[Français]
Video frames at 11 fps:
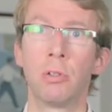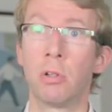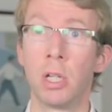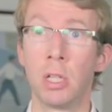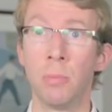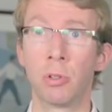dans
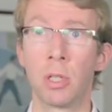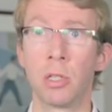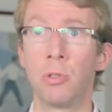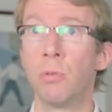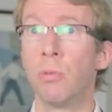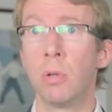
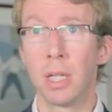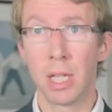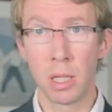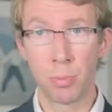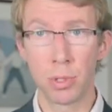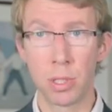l'alimentation
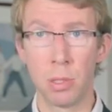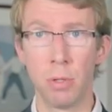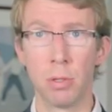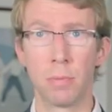est possible.